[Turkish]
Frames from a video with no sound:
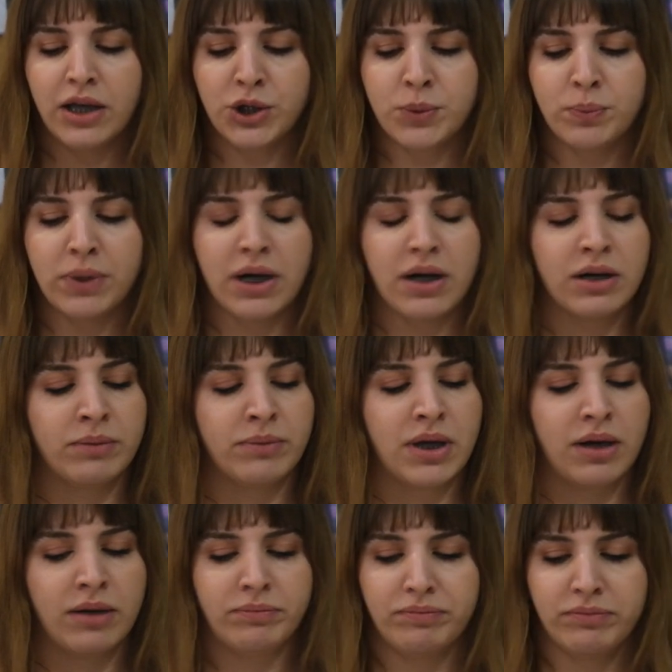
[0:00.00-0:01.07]
çıplak
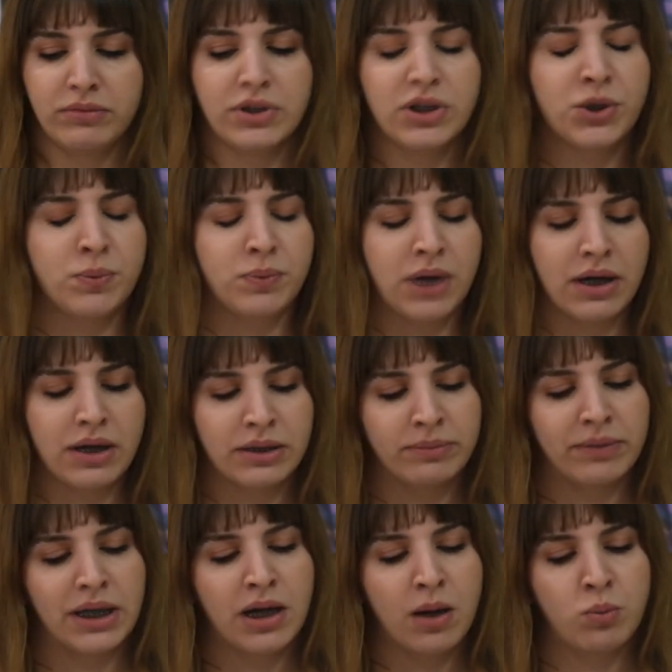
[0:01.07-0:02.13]
aramaya çıplak
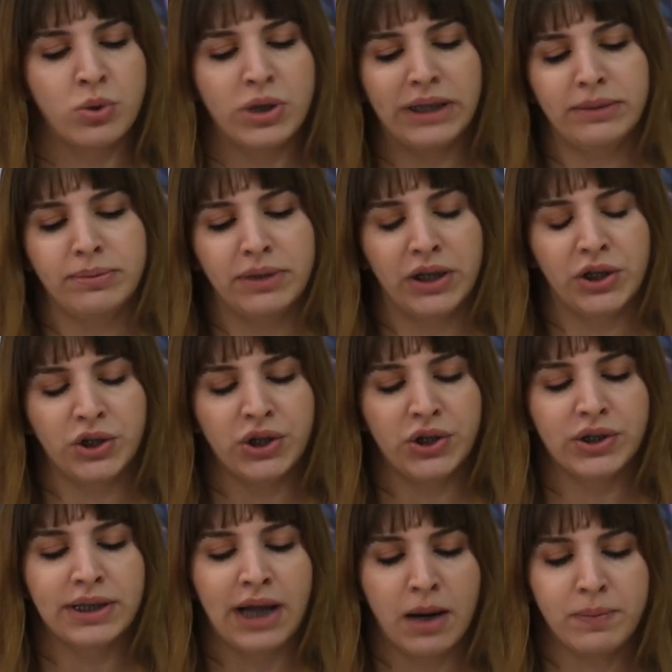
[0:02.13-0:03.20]
aramayı kabul etmediği
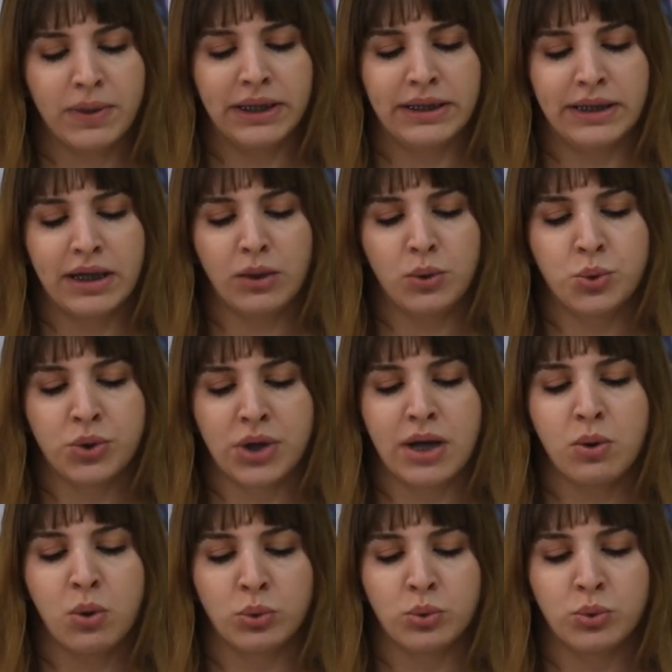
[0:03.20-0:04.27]
için darp edilerek
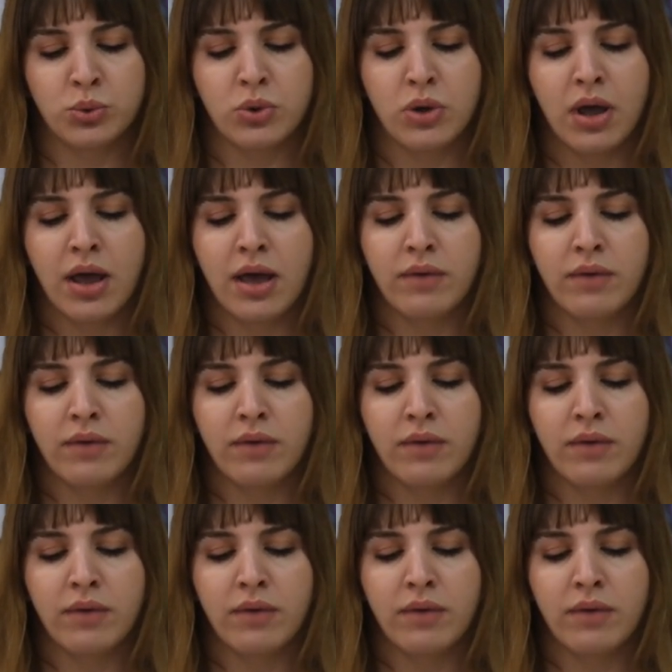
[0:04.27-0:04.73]
hücreye konuldu